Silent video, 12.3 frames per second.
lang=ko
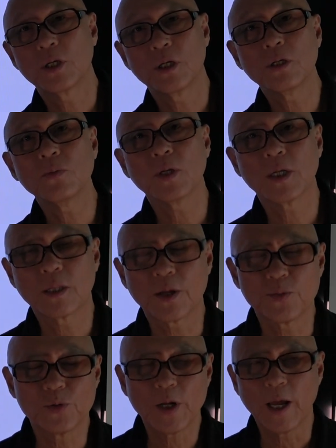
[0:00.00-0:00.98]
기름이기
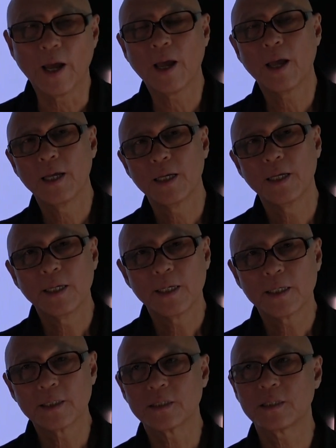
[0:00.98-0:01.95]
때문에
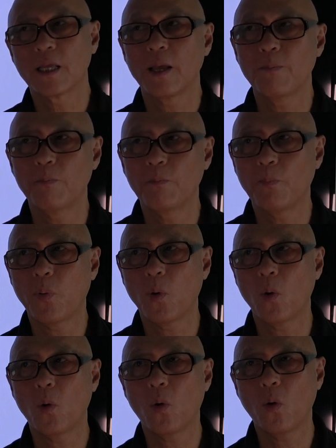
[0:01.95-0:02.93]
그
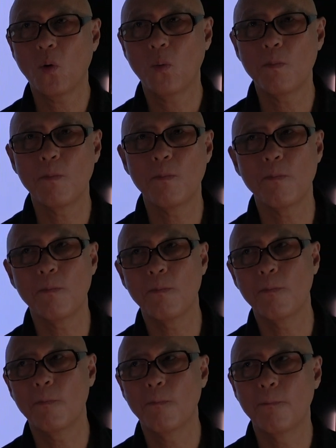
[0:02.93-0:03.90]
세포막
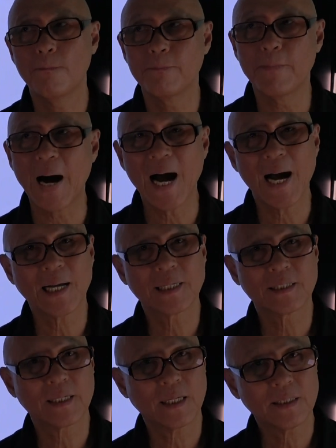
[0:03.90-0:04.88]

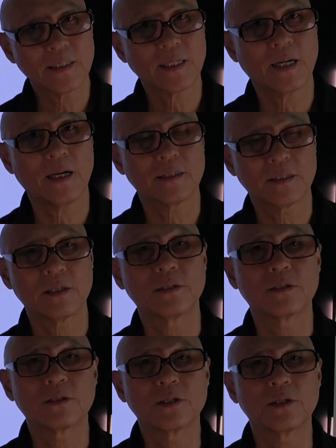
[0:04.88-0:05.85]
자체가
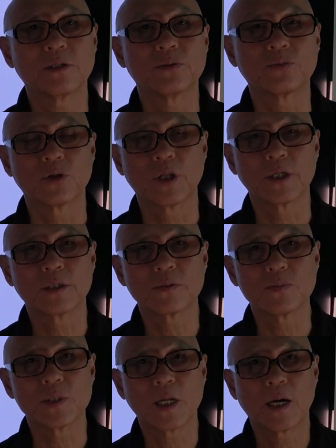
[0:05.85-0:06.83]
사실은 기름으로 되어
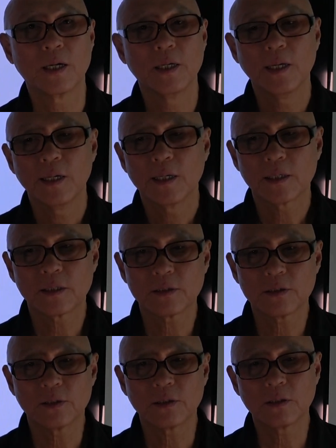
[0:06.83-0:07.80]
있습니다.
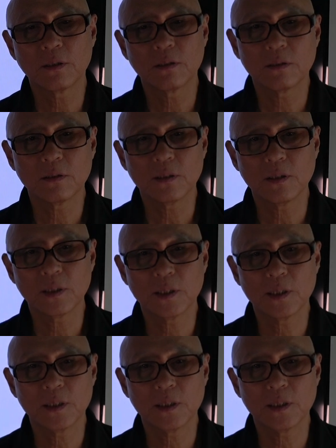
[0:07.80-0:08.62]
그래서 어떤